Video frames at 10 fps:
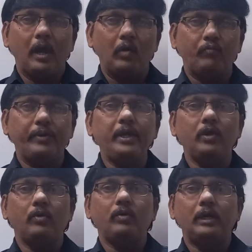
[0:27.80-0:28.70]
ఆ
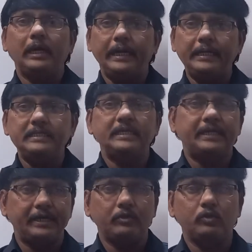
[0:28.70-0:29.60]
ఫీల్డ్లో కరెంట్
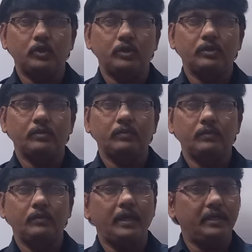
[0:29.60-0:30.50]
జనరేట్ అవుతుంది
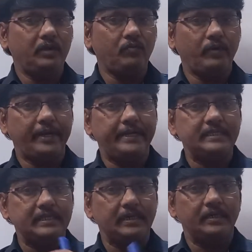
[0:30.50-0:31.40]
దాన్ని
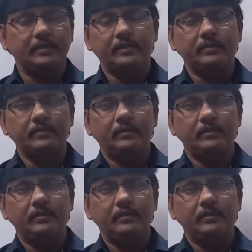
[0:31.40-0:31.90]
ఫ్యారడేస్ లా అంటారు